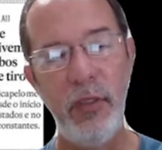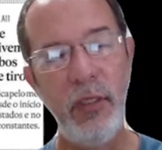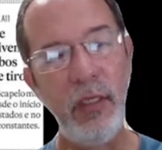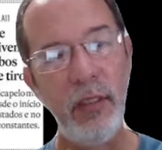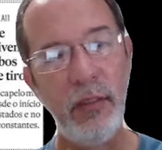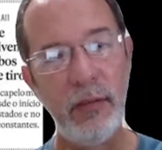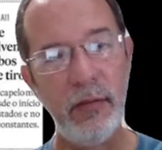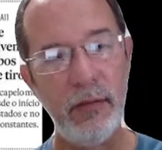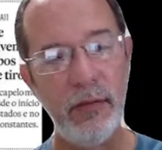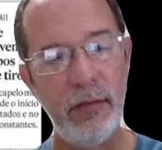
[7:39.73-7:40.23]

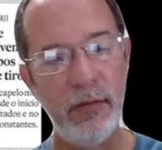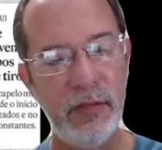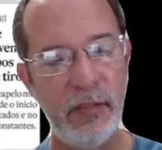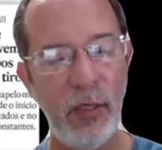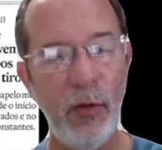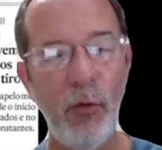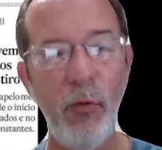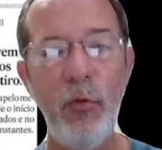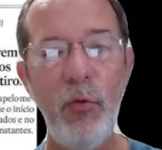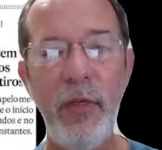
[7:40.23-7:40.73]
E
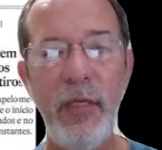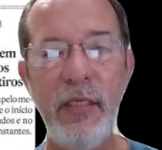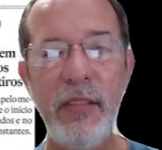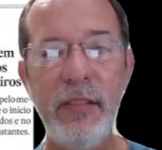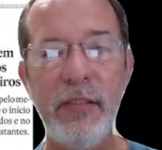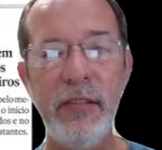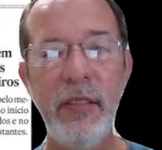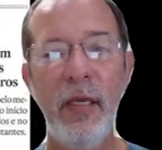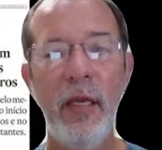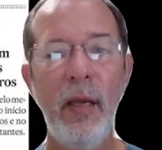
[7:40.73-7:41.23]
são
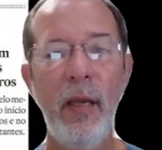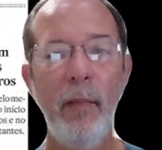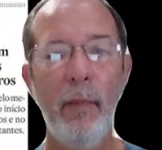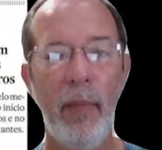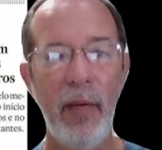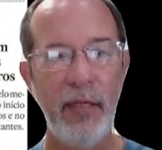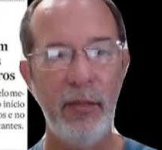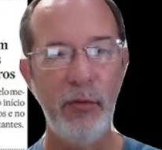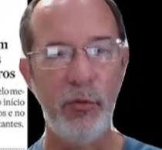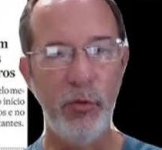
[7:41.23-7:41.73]
ruins
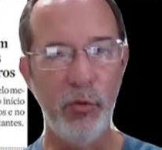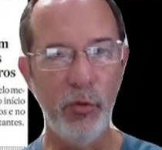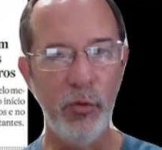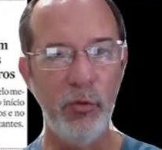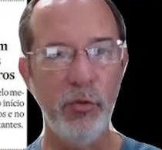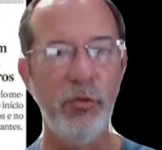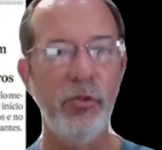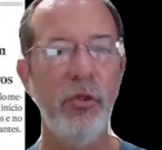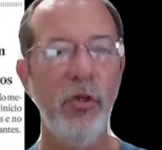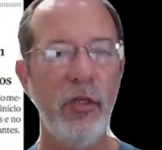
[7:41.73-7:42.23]
para
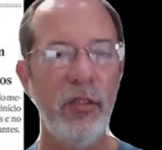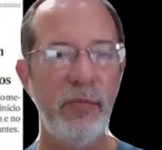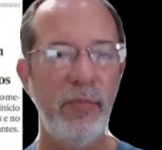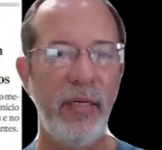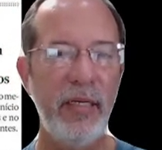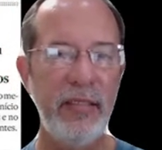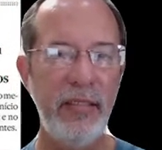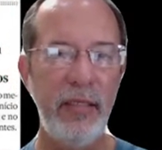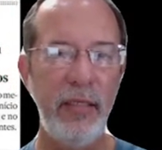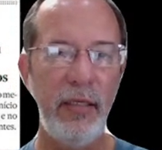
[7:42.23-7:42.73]
todos nós
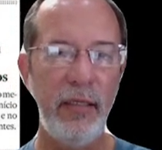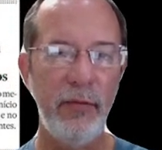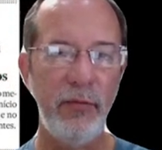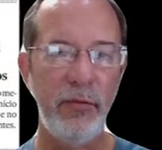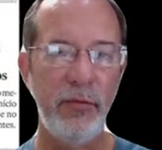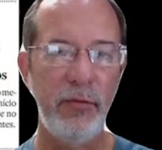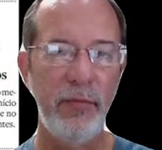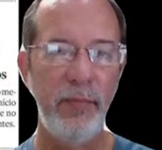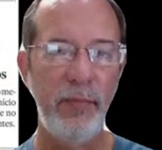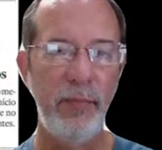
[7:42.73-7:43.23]
brasileiros.